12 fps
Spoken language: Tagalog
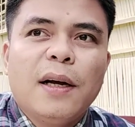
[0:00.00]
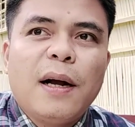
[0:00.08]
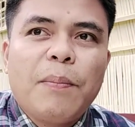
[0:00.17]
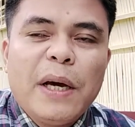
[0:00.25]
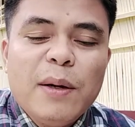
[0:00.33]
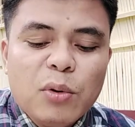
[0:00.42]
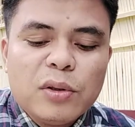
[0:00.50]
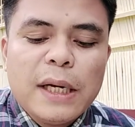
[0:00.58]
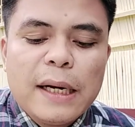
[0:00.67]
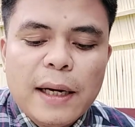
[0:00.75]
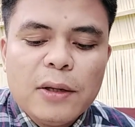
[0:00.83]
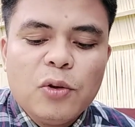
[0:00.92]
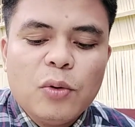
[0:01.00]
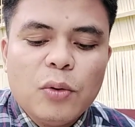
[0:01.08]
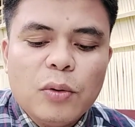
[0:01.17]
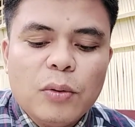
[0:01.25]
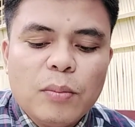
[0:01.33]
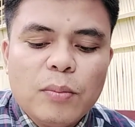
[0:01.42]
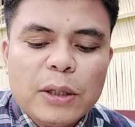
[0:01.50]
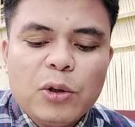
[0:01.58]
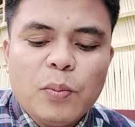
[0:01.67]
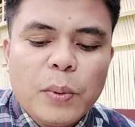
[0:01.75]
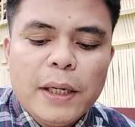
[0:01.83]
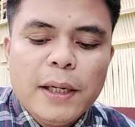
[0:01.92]
Kapahimuslan nato
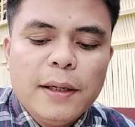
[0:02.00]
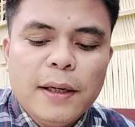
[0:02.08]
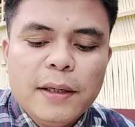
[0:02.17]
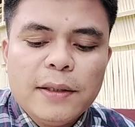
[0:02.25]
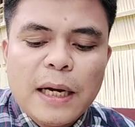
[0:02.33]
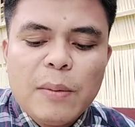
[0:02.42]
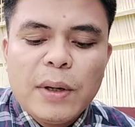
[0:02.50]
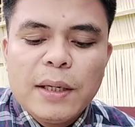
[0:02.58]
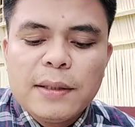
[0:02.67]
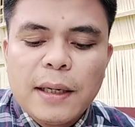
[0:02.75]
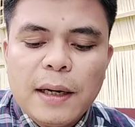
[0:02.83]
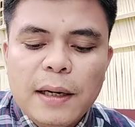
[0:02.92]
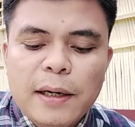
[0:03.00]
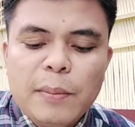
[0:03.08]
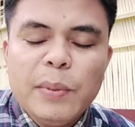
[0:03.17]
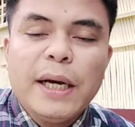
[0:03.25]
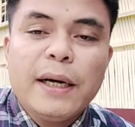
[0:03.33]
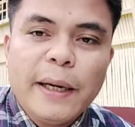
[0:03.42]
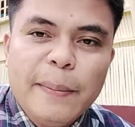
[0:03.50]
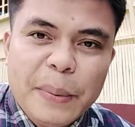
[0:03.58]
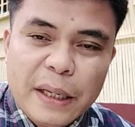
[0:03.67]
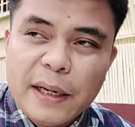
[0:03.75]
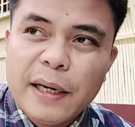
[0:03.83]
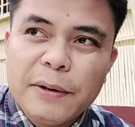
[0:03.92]
matod pa niya dre sama sa lamian kayong
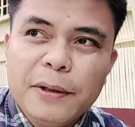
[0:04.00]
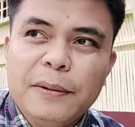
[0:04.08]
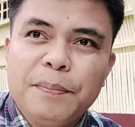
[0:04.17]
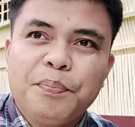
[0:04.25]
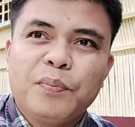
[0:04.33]
pagkaon.